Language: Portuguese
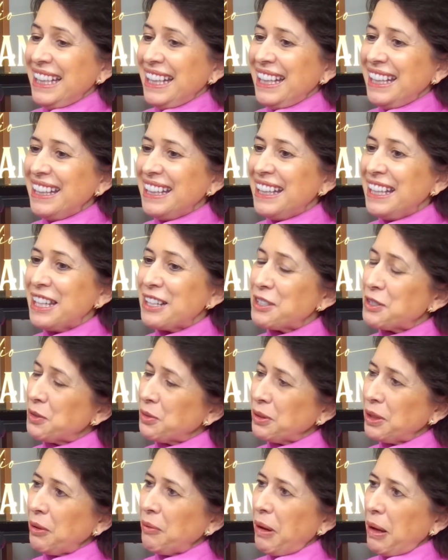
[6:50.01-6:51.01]
E
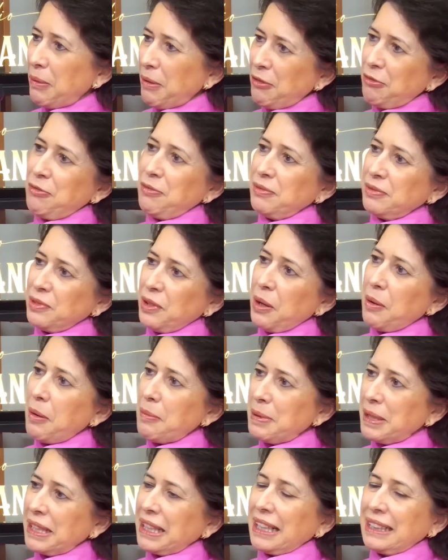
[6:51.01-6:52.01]
isso não é, uma, não é uma
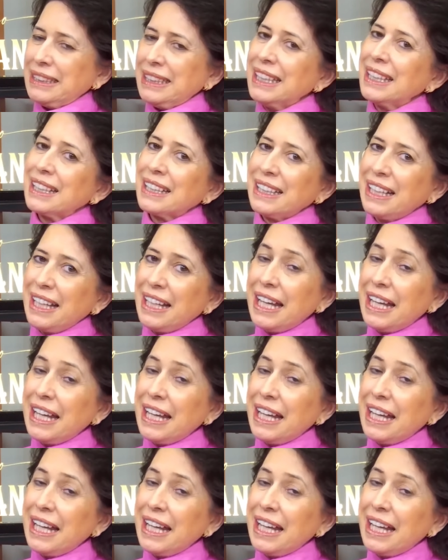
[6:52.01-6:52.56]
brincadeira, né?